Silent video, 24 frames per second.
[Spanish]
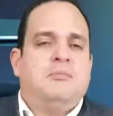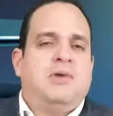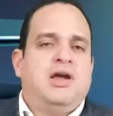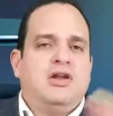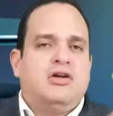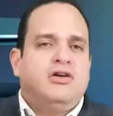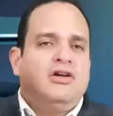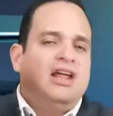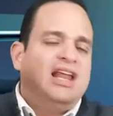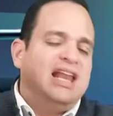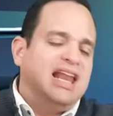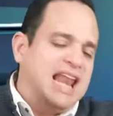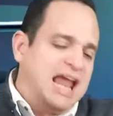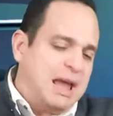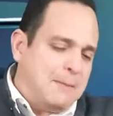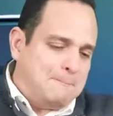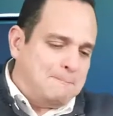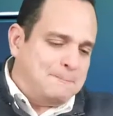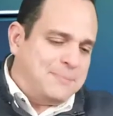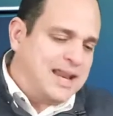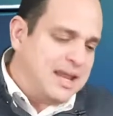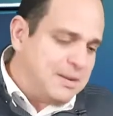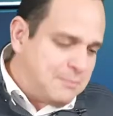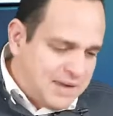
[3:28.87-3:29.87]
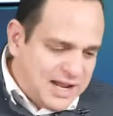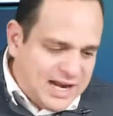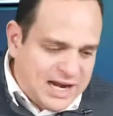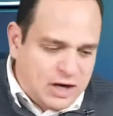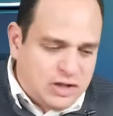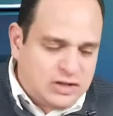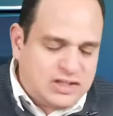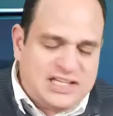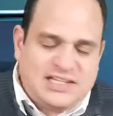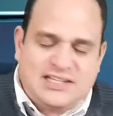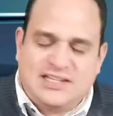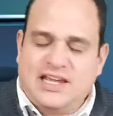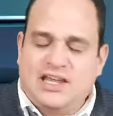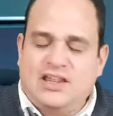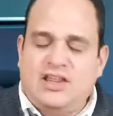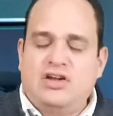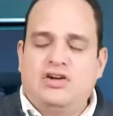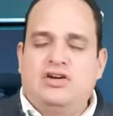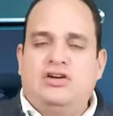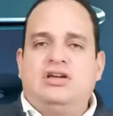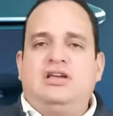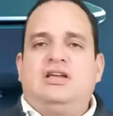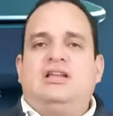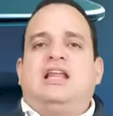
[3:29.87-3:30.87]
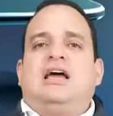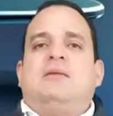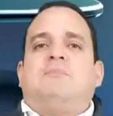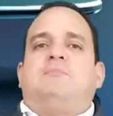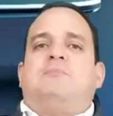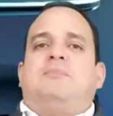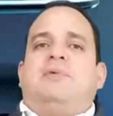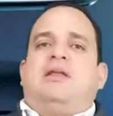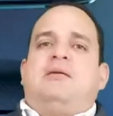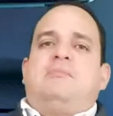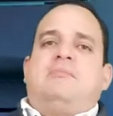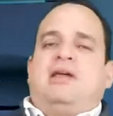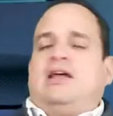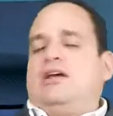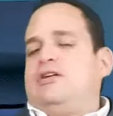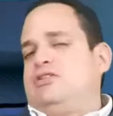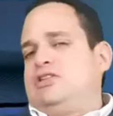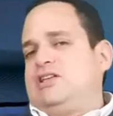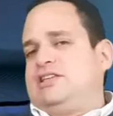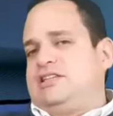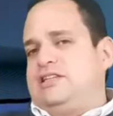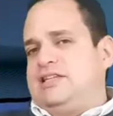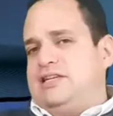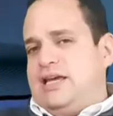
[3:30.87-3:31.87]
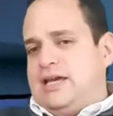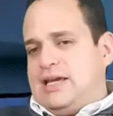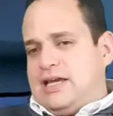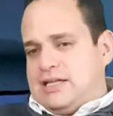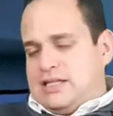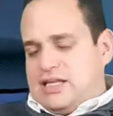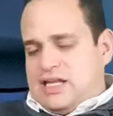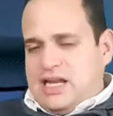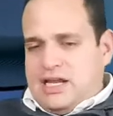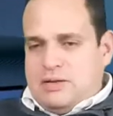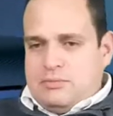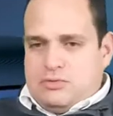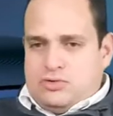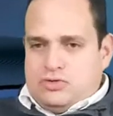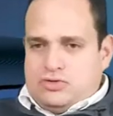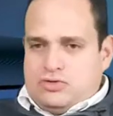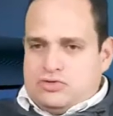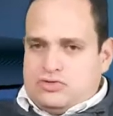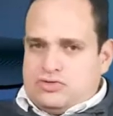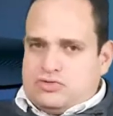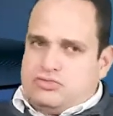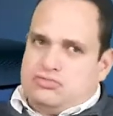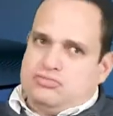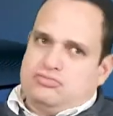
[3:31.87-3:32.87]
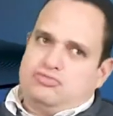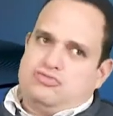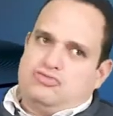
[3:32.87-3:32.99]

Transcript: Bueno, y la primera noticia de hoy, la primera noticia que tenemos,